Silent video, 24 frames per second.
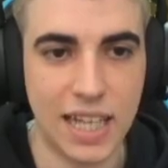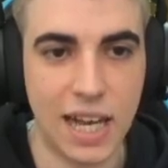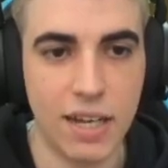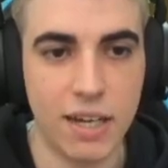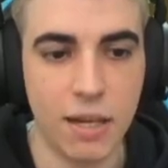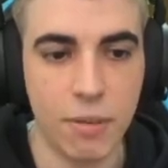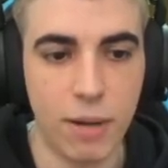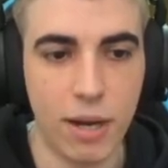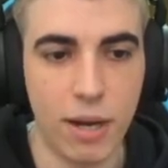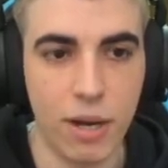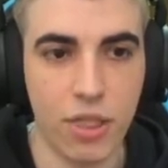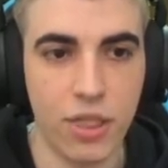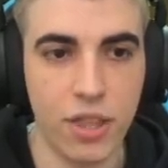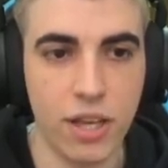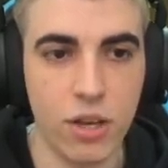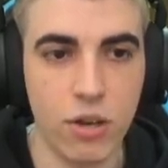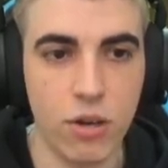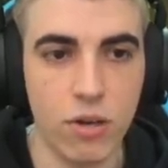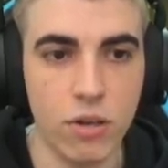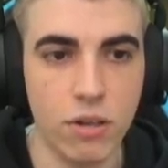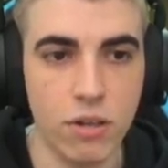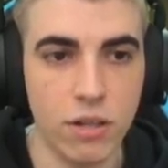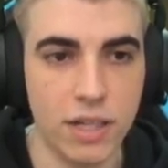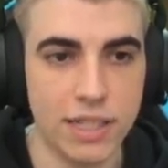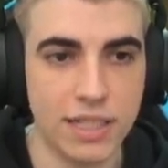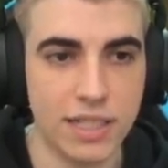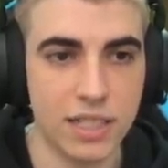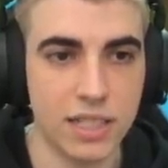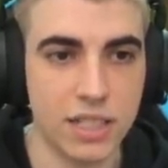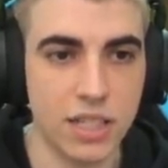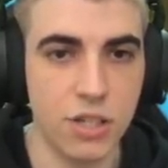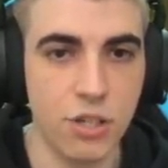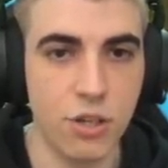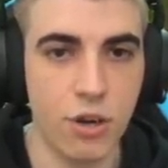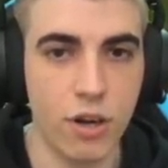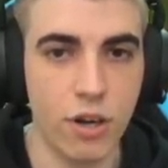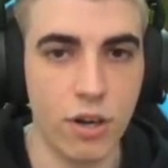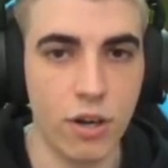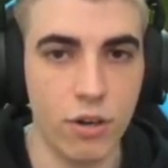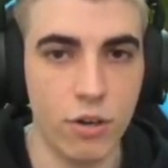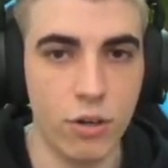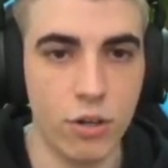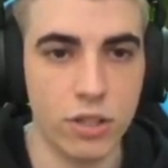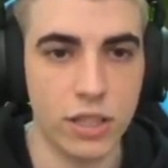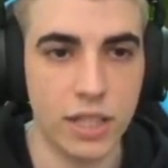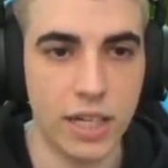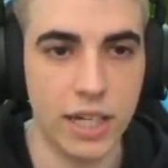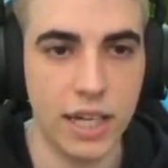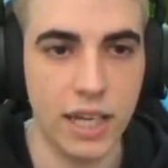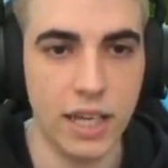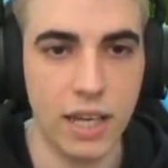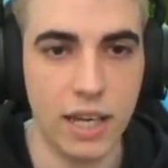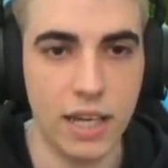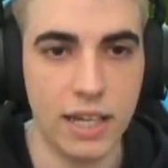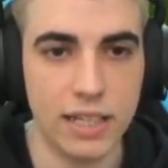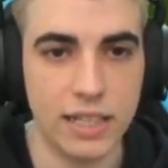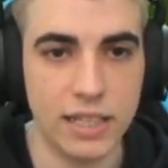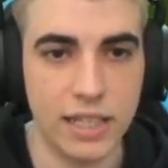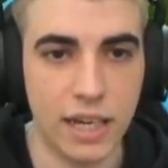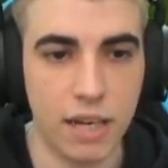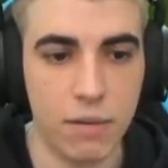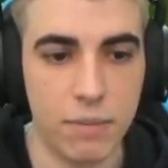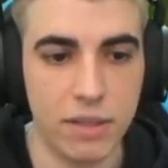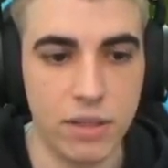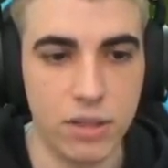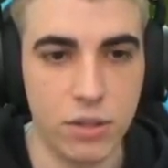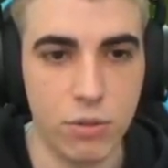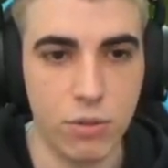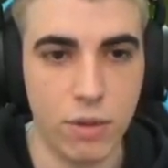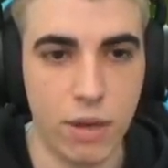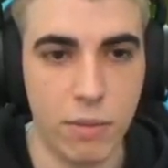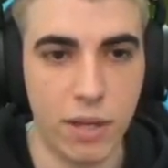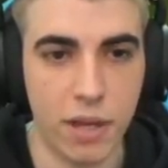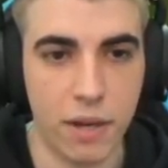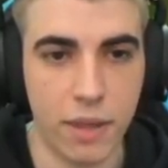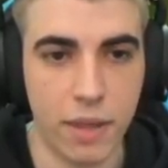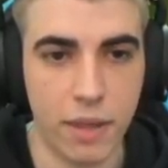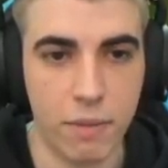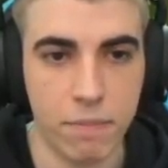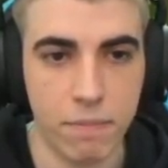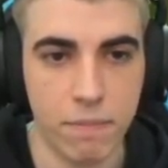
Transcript: el nivel 5 este señor no tiene literalmente una perra.